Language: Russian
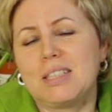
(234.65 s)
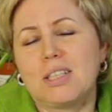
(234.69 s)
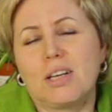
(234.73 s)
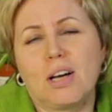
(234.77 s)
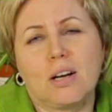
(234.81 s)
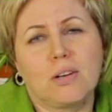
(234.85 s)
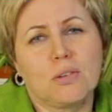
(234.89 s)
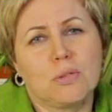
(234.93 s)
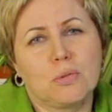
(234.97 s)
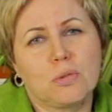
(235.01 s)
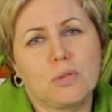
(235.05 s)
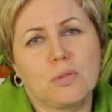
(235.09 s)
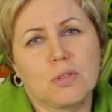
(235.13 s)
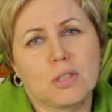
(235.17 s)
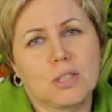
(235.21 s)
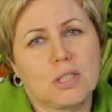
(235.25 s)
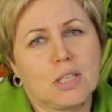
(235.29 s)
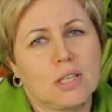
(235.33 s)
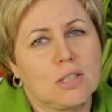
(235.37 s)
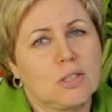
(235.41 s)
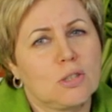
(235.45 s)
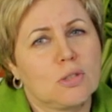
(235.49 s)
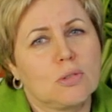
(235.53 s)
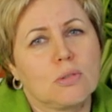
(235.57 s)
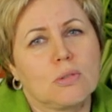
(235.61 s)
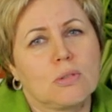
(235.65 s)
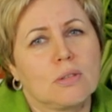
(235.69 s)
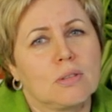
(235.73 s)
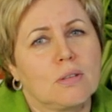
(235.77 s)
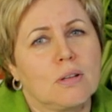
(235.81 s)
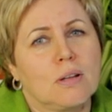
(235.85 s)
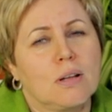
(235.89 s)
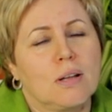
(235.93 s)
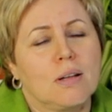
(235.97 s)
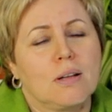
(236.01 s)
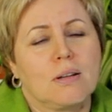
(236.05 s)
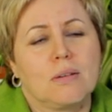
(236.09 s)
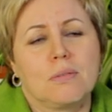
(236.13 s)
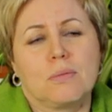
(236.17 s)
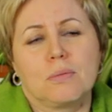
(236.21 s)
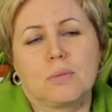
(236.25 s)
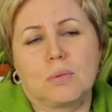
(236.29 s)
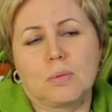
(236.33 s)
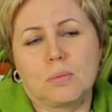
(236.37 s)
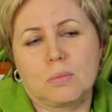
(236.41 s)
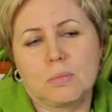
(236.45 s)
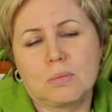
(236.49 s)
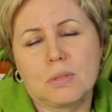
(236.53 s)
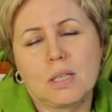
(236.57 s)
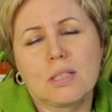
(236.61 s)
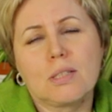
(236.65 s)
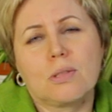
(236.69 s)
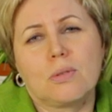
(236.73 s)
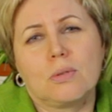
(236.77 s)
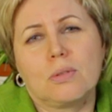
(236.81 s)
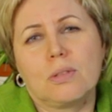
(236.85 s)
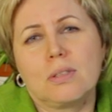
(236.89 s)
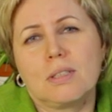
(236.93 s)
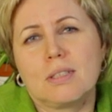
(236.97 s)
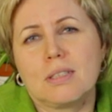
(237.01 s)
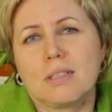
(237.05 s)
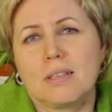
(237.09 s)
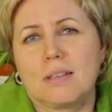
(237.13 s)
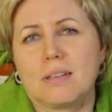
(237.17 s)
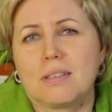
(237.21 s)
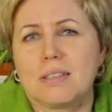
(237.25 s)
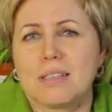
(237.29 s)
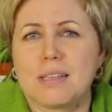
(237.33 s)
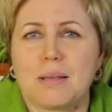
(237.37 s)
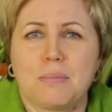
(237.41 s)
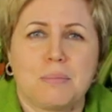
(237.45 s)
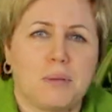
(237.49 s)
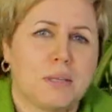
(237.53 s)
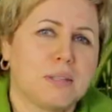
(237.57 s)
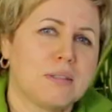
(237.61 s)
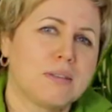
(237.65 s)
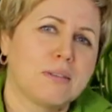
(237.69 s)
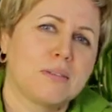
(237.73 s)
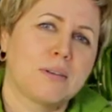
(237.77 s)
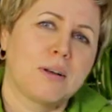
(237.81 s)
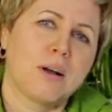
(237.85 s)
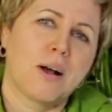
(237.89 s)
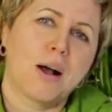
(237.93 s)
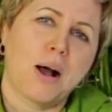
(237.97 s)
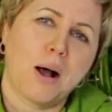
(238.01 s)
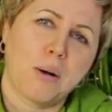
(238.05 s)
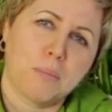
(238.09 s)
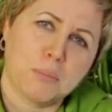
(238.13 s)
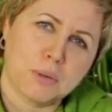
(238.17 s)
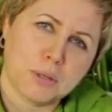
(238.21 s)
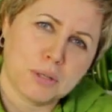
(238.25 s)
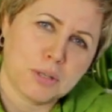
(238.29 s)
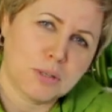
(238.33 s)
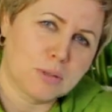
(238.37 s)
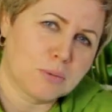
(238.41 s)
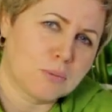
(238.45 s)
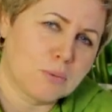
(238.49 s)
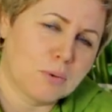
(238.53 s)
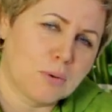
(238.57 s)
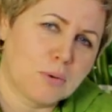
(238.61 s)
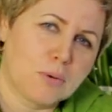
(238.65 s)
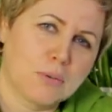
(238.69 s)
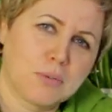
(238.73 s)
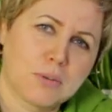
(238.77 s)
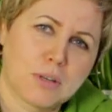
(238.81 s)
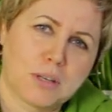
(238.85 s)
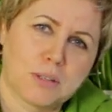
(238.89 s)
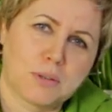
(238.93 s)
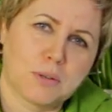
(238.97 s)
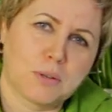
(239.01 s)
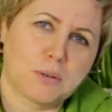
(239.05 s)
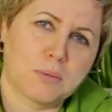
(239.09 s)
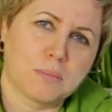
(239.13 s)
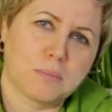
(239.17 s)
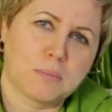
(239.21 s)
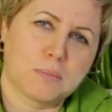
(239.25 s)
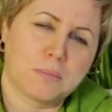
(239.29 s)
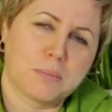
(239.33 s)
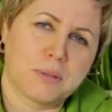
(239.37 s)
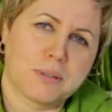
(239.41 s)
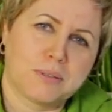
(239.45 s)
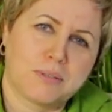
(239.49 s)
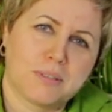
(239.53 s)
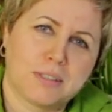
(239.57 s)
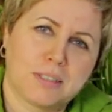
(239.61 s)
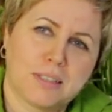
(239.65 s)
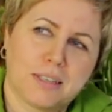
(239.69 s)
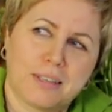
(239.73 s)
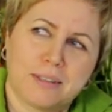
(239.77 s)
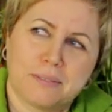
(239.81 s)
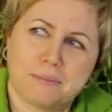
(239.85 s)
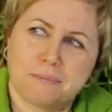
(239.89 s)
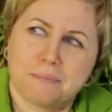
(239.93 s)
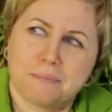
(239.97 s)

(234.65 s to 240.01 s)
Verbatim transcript: И как утверждает, что это ну, достойная замена обычному кофе, к которому мы привыкли.